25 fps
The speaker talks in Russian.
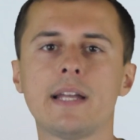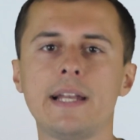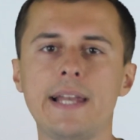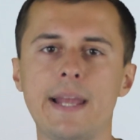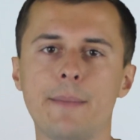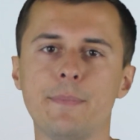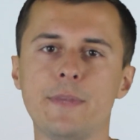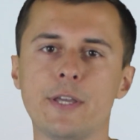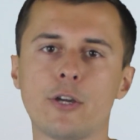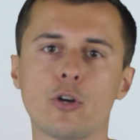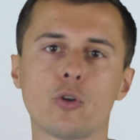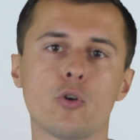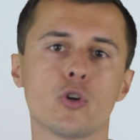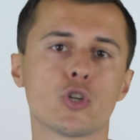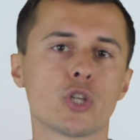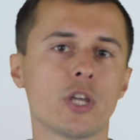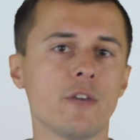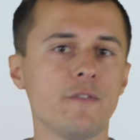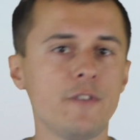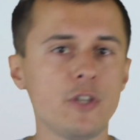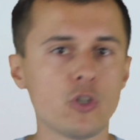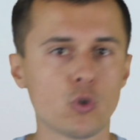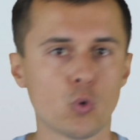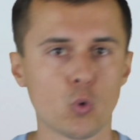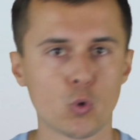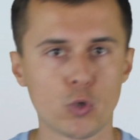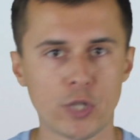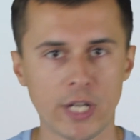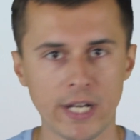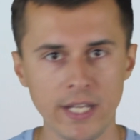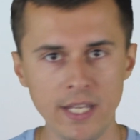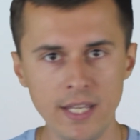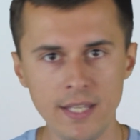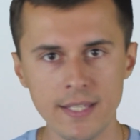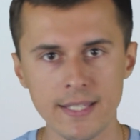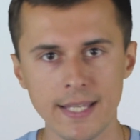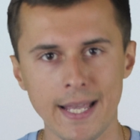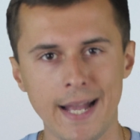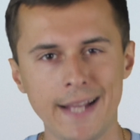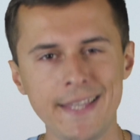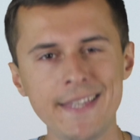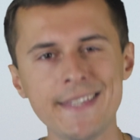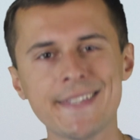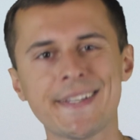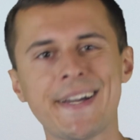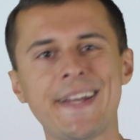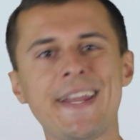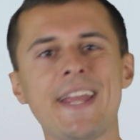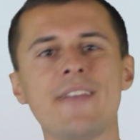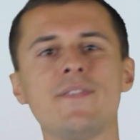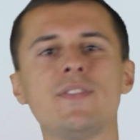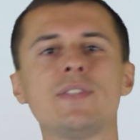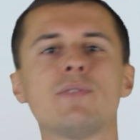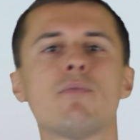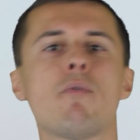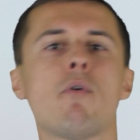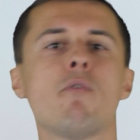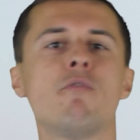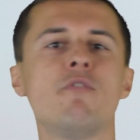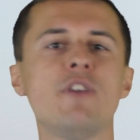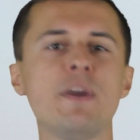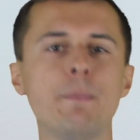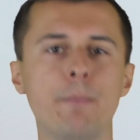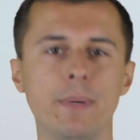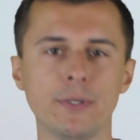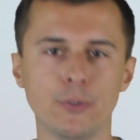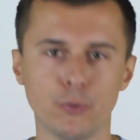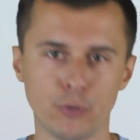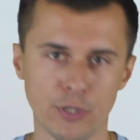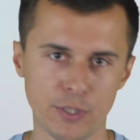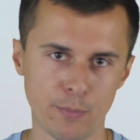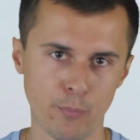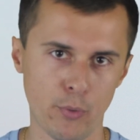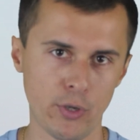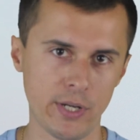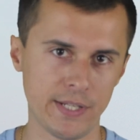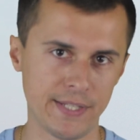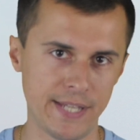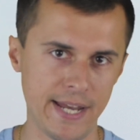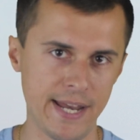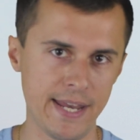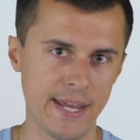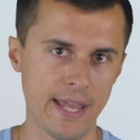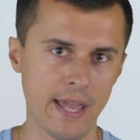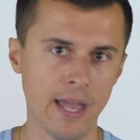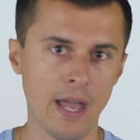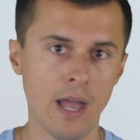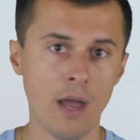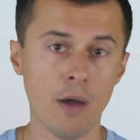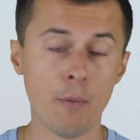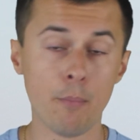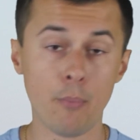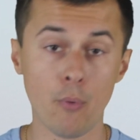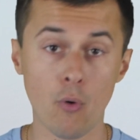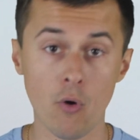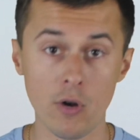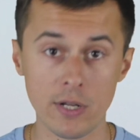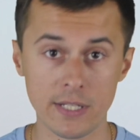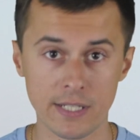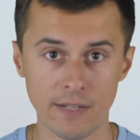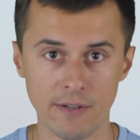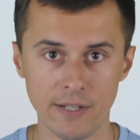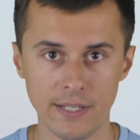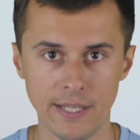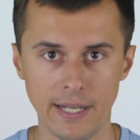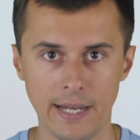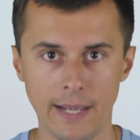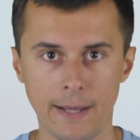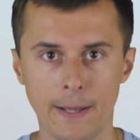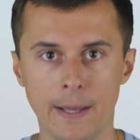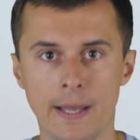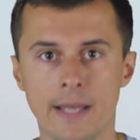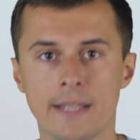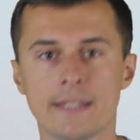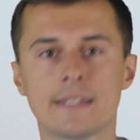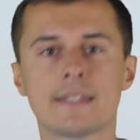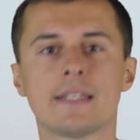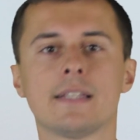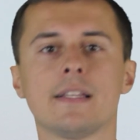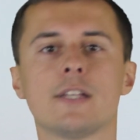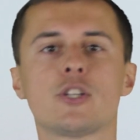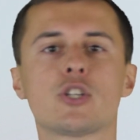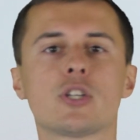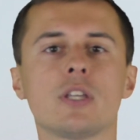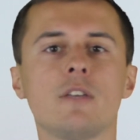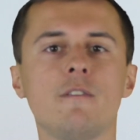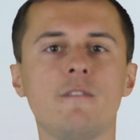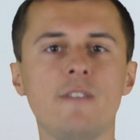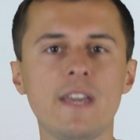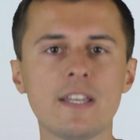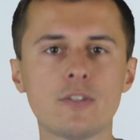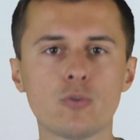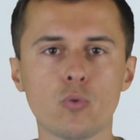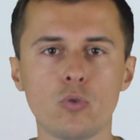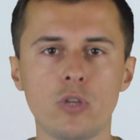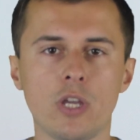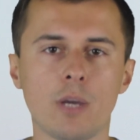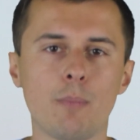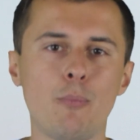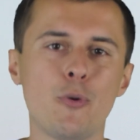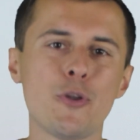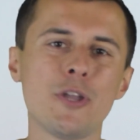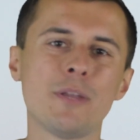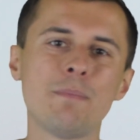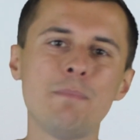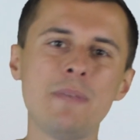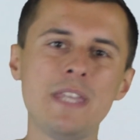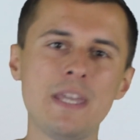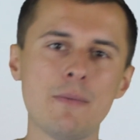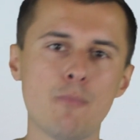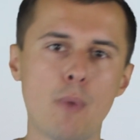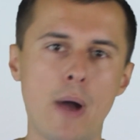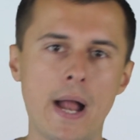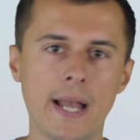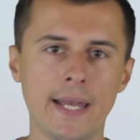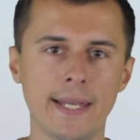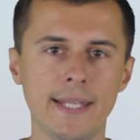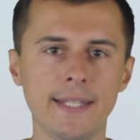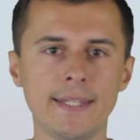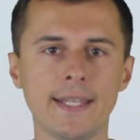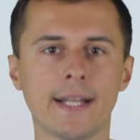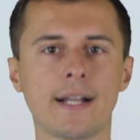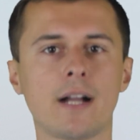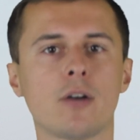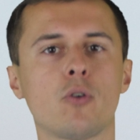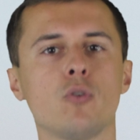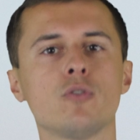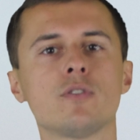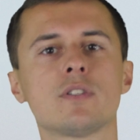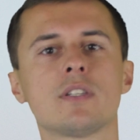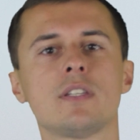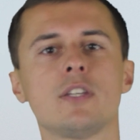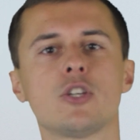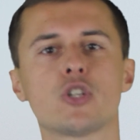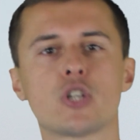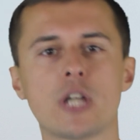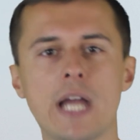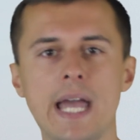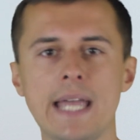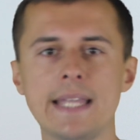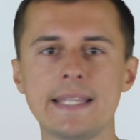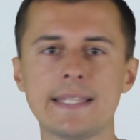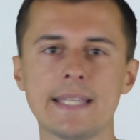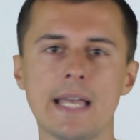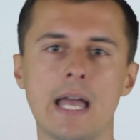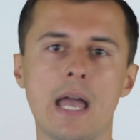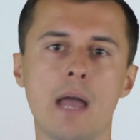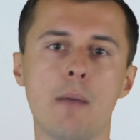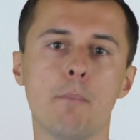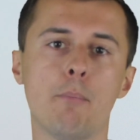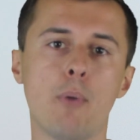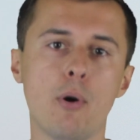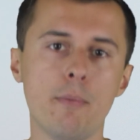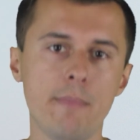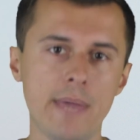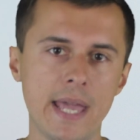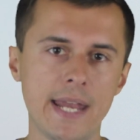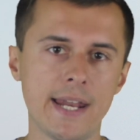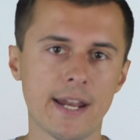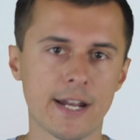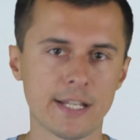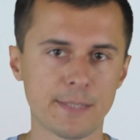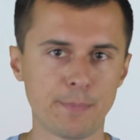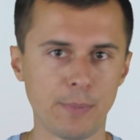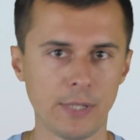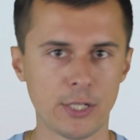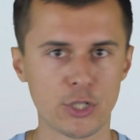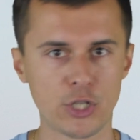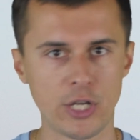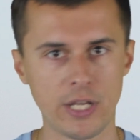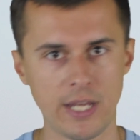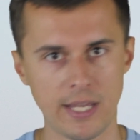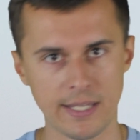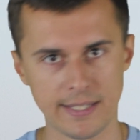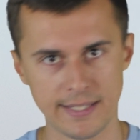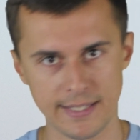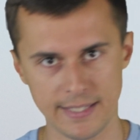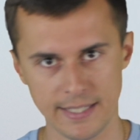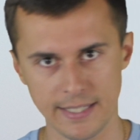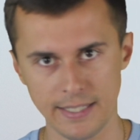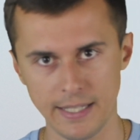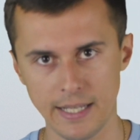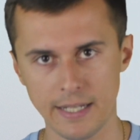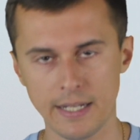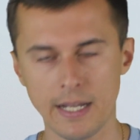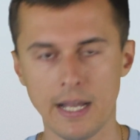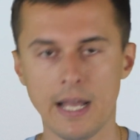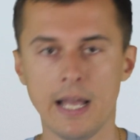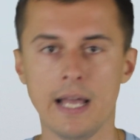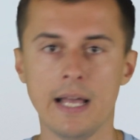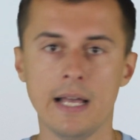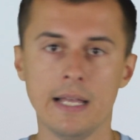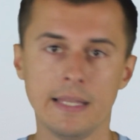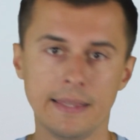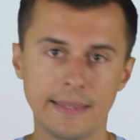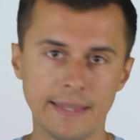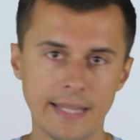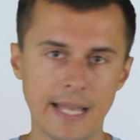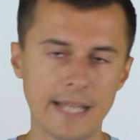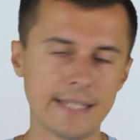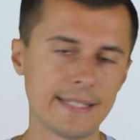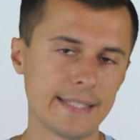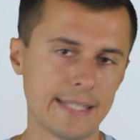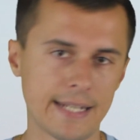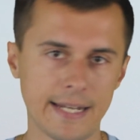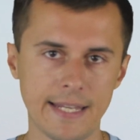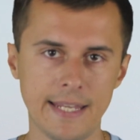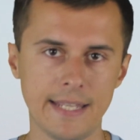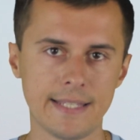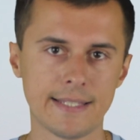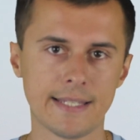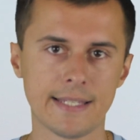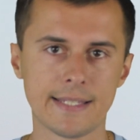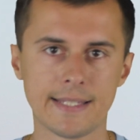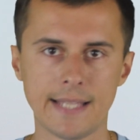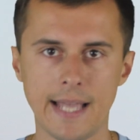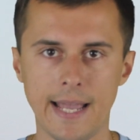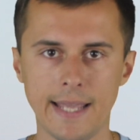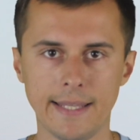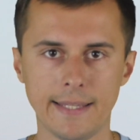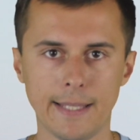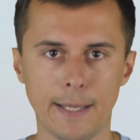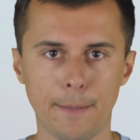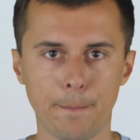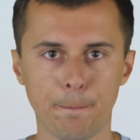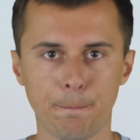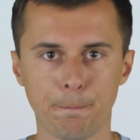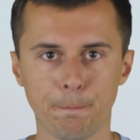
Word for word: хлебные крошки внизу страницы, они, скорее всего, выпадут из поля зрения пользователя. Ссылочный вес у них будет минимальный, так как он снижается по мере расположения ссылок на странице сайта.